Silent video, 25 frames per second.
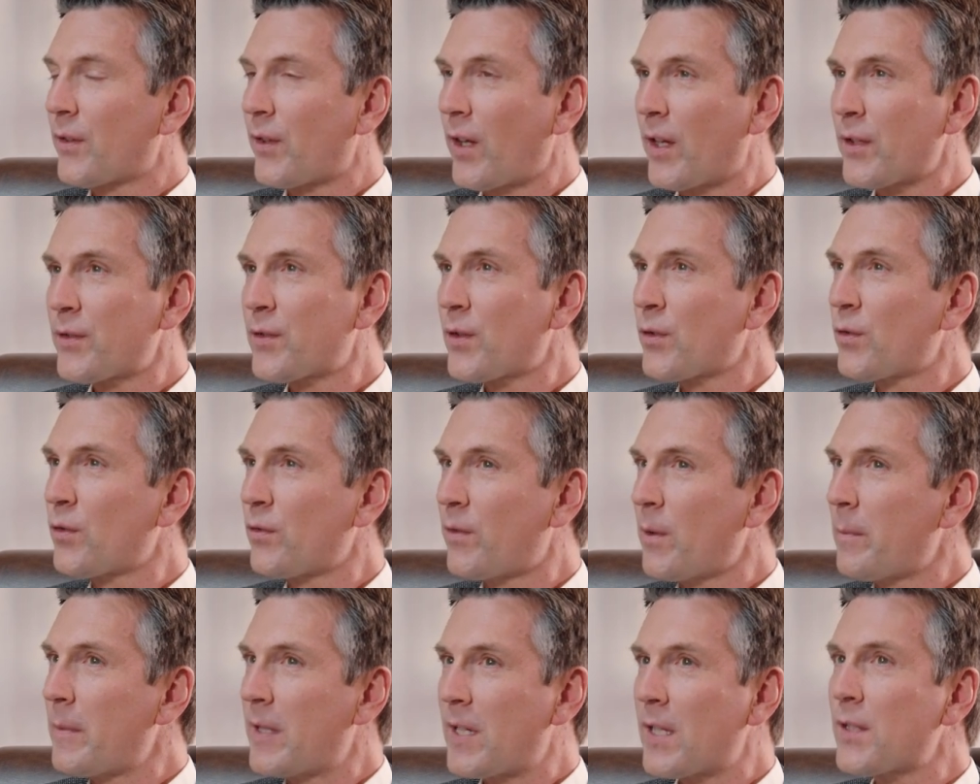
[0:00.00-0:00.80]
Das heißt
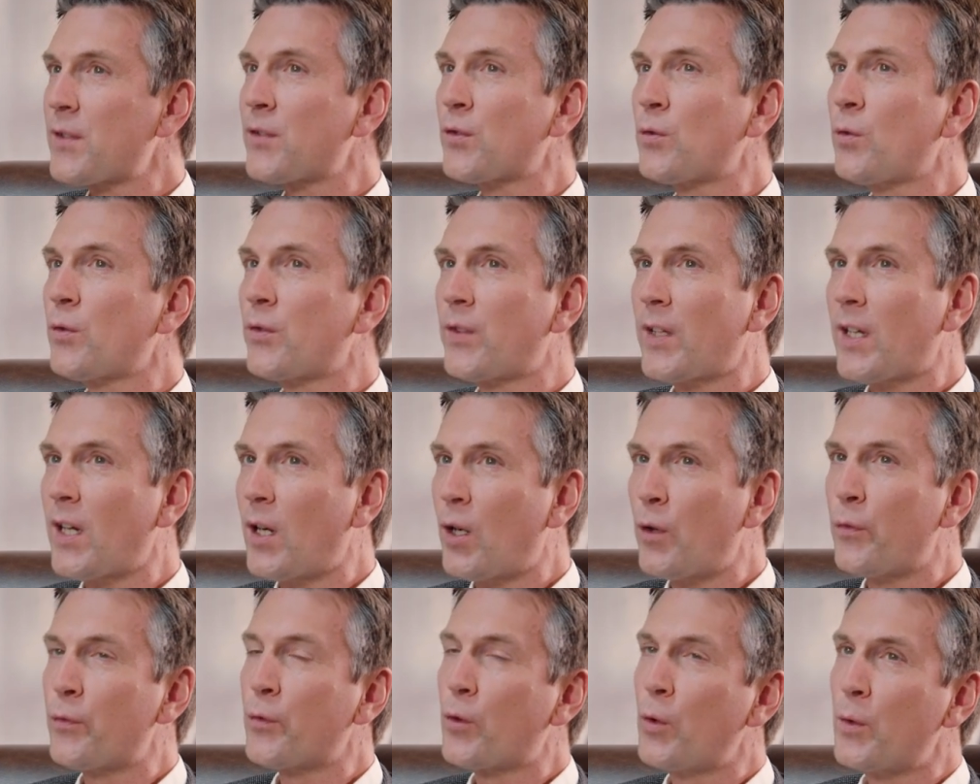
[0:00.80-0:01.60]
also, wenn man jetzt zu
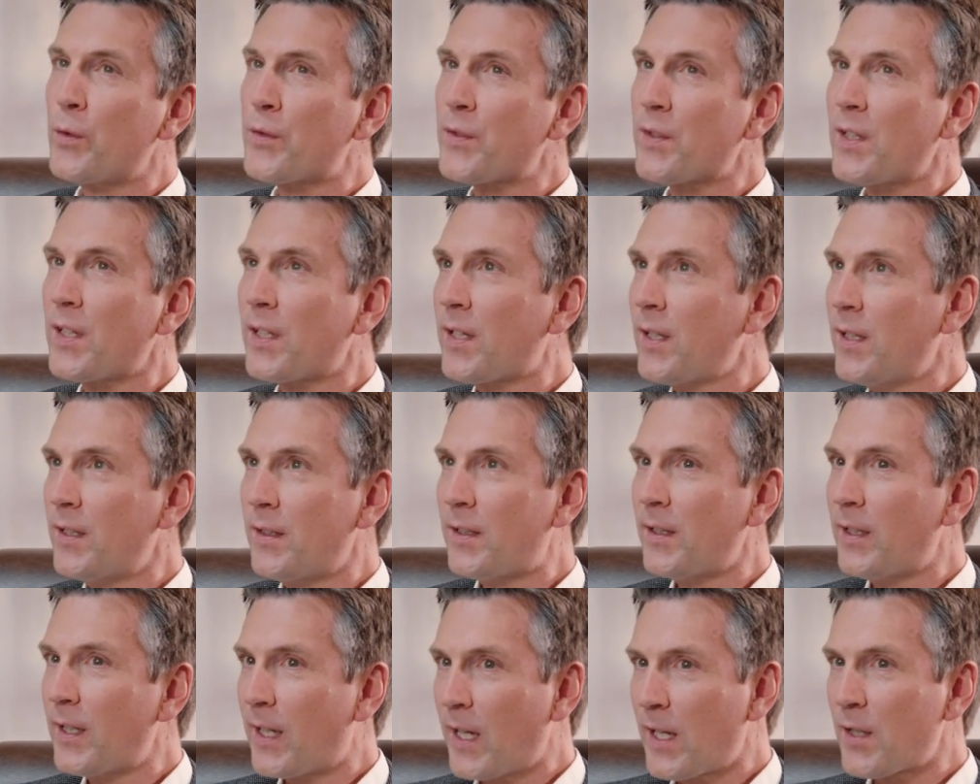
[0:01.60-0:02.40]
sehr auf künstliche
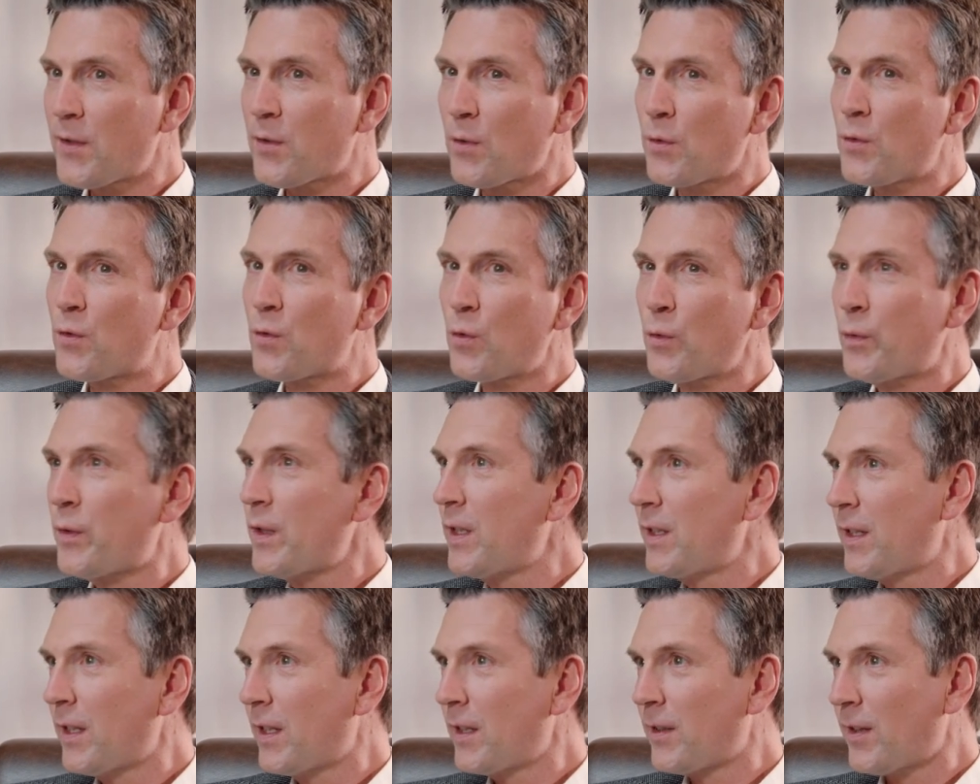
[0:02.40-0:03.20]
Intelligenz und zu
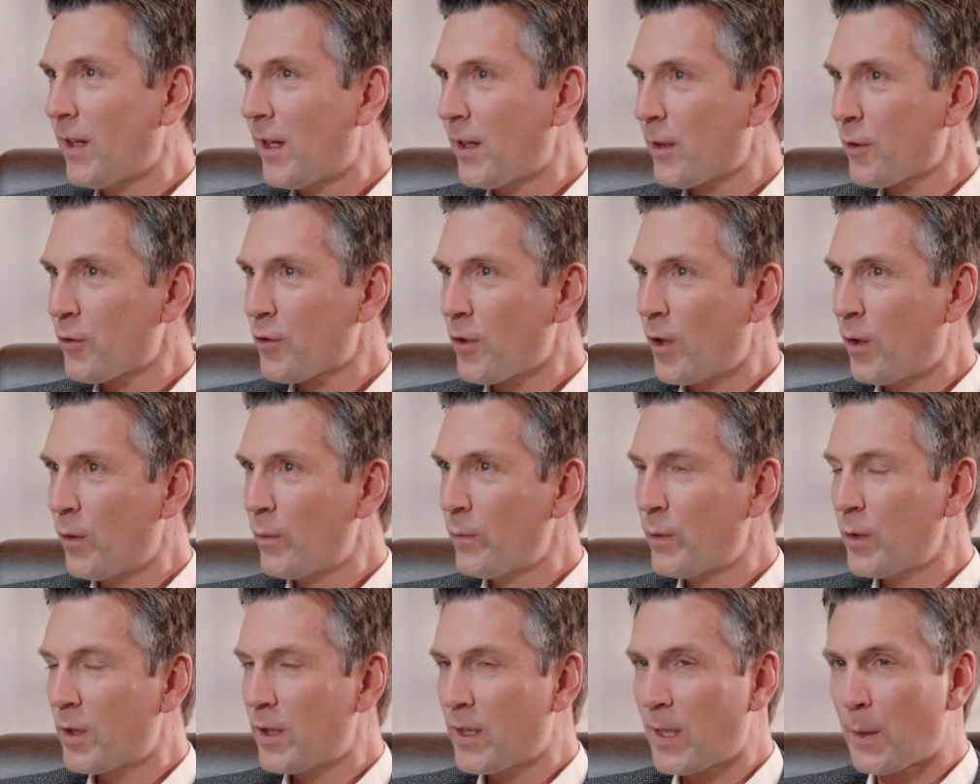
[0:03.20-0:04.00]
viel Digitales
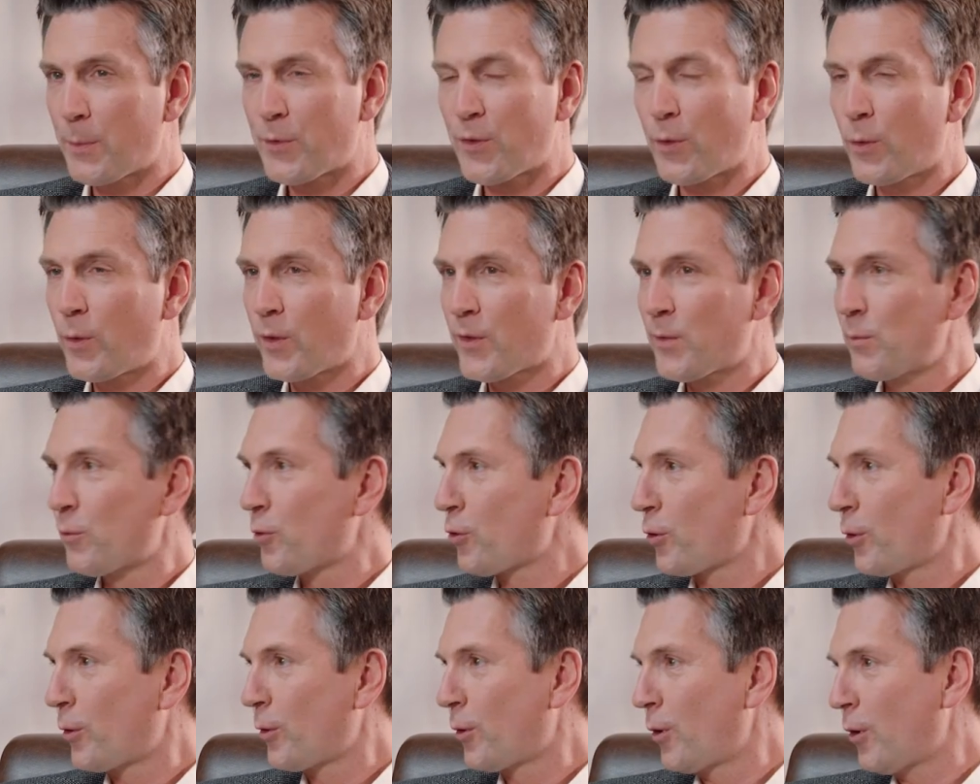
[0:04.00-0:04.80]
schauen würde, ich habe es vor
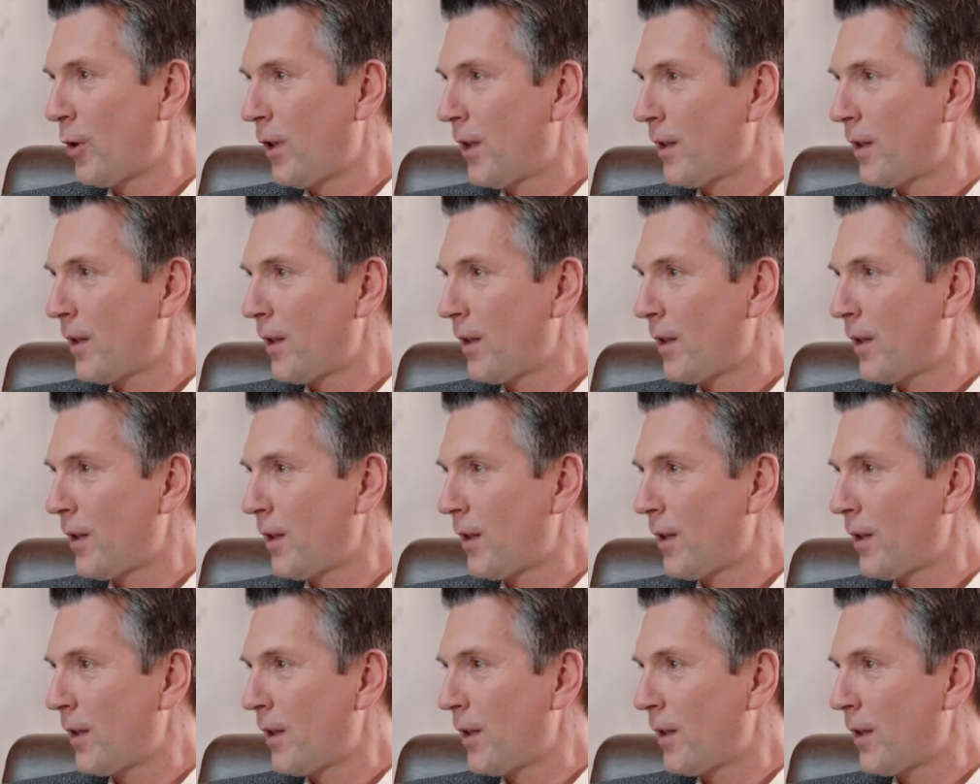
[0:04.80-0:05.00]
kurzem so schön